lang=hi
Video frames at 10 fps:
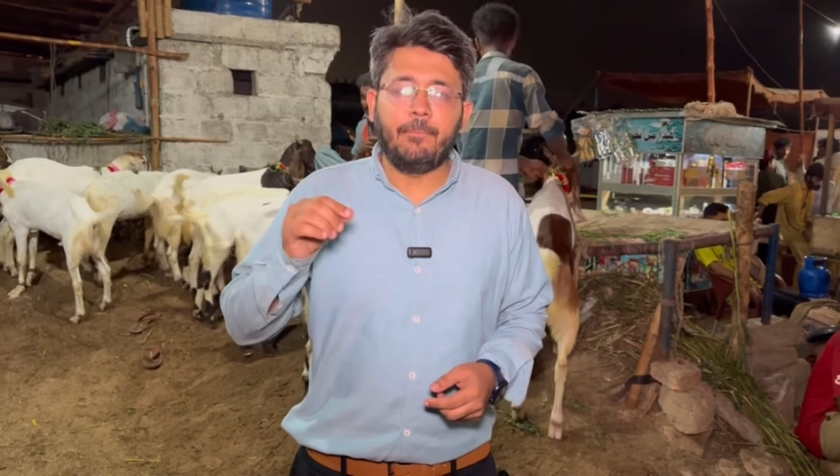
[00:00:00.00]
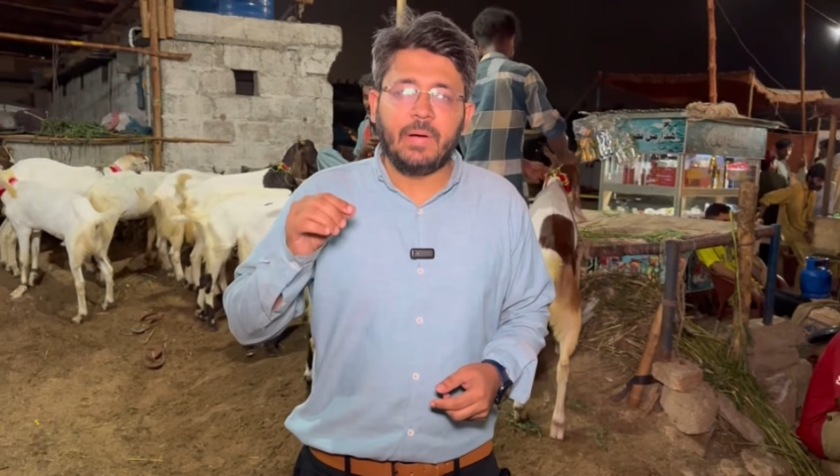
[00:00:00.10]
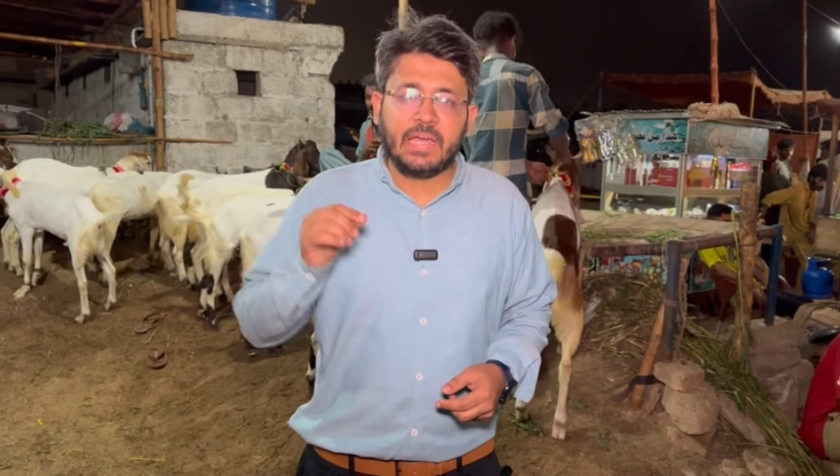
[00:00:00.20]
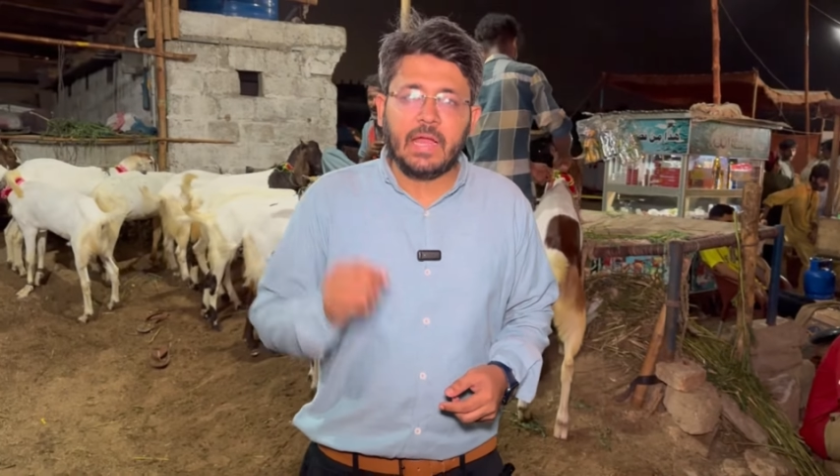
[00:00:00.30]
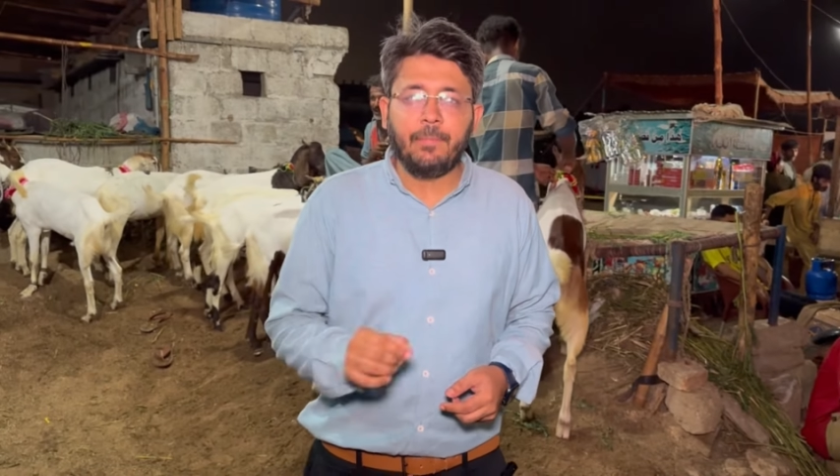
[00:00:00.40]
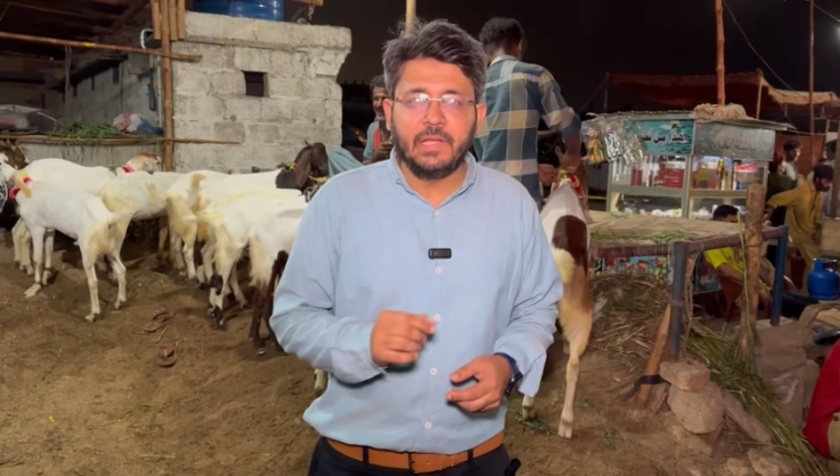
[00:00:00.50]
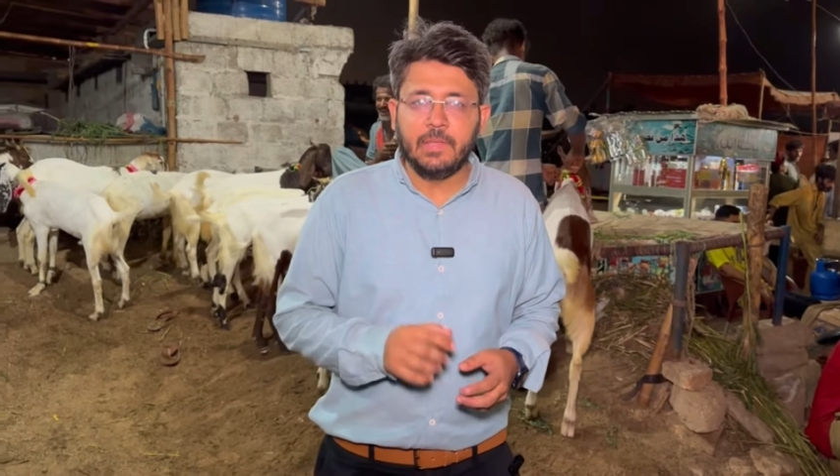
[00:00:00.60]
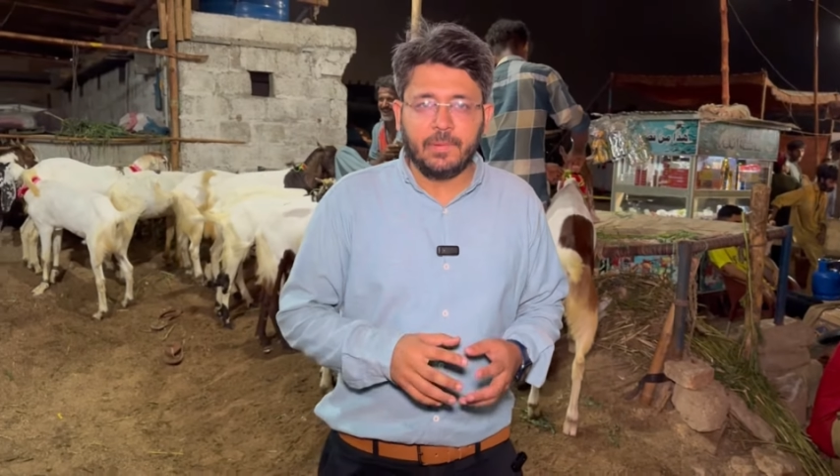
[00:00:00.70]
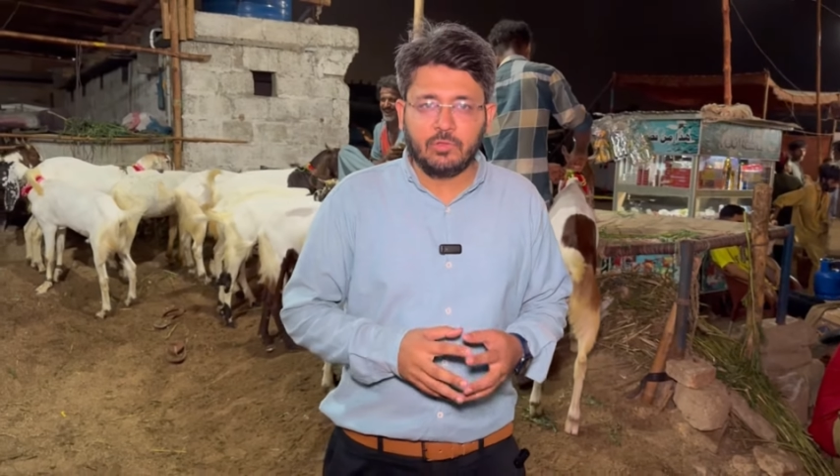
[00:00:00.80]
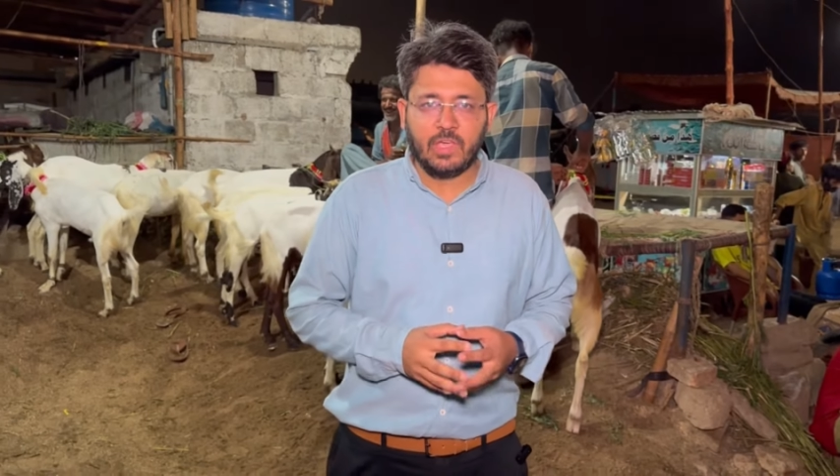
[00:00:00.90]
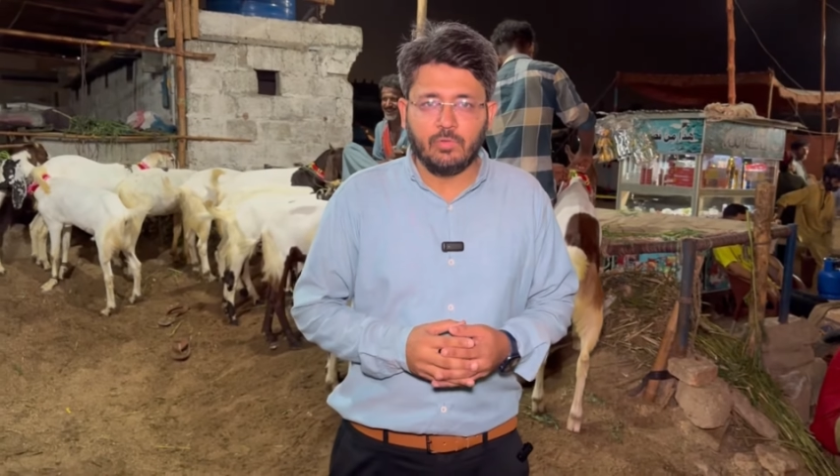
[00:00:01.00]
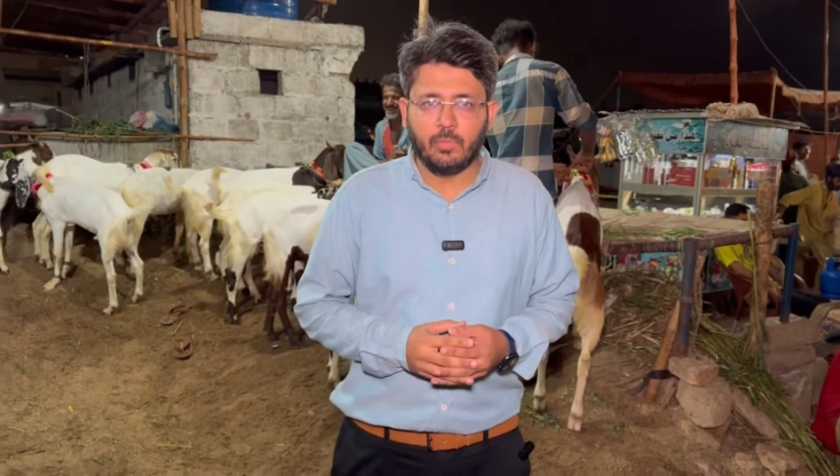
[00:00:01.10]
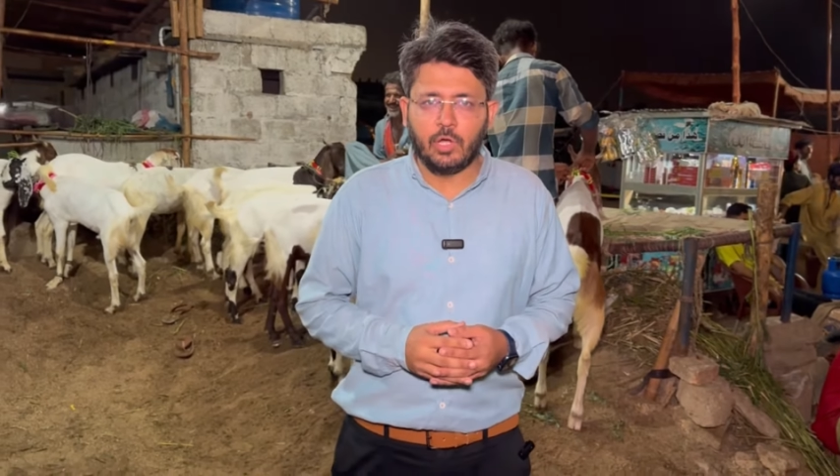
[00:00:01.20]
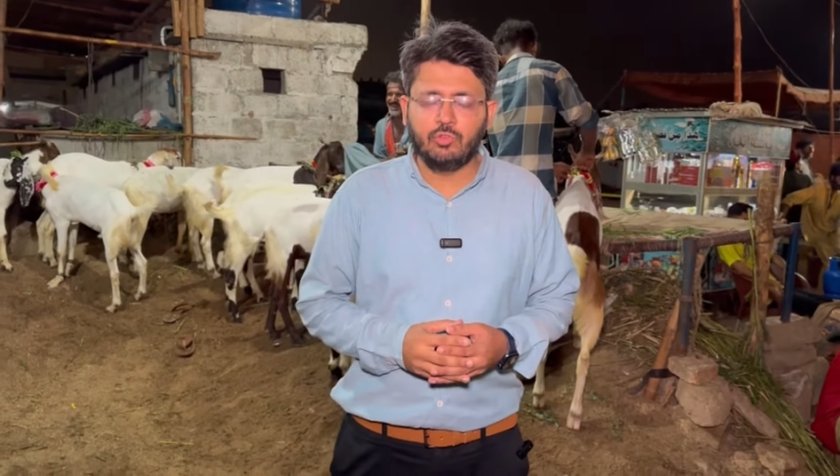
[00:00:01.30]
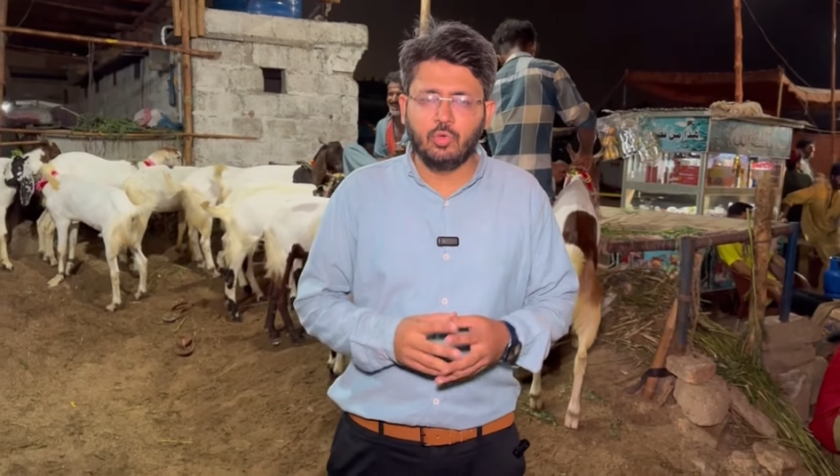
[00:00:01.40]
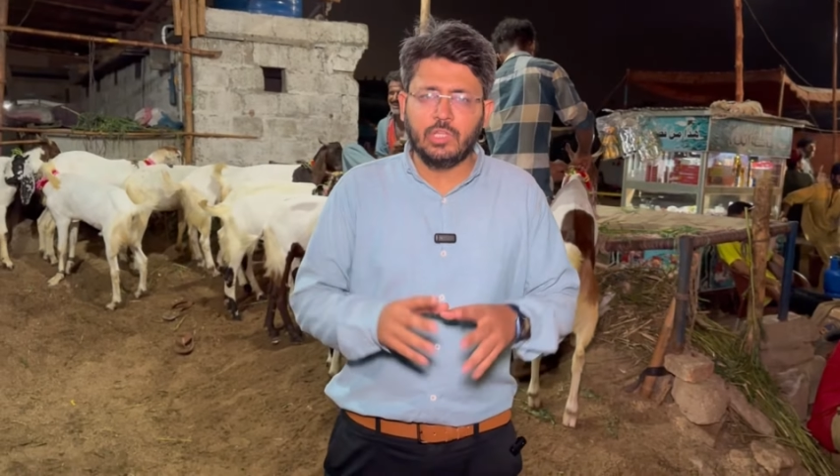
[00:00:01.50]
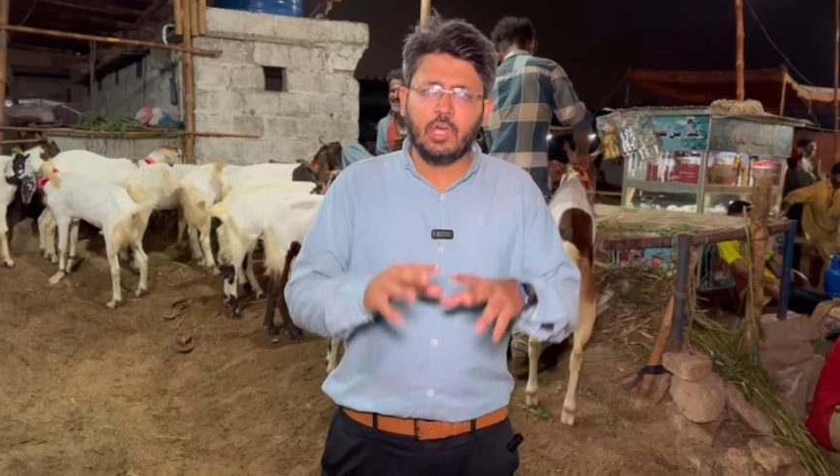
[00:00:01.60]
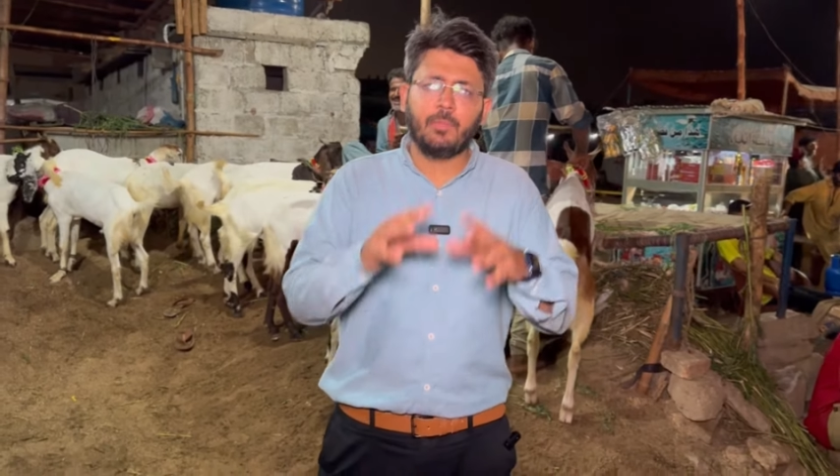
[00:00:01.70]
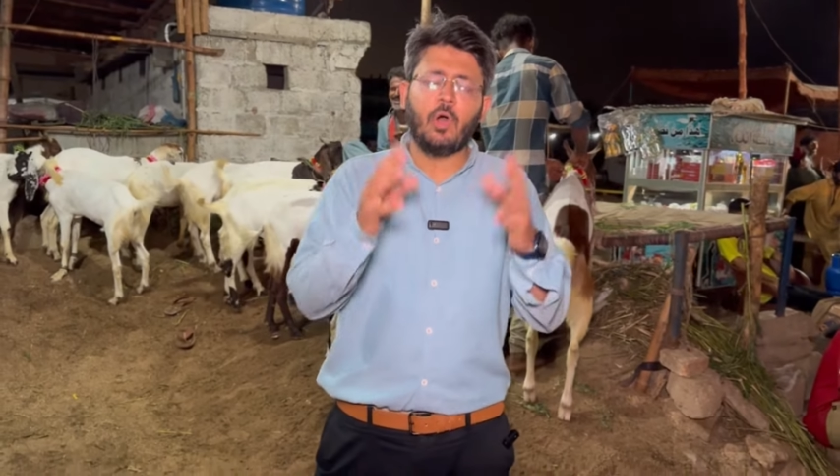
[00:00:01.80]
बकरा पीढ़ी पर जो है वो मौजूद है और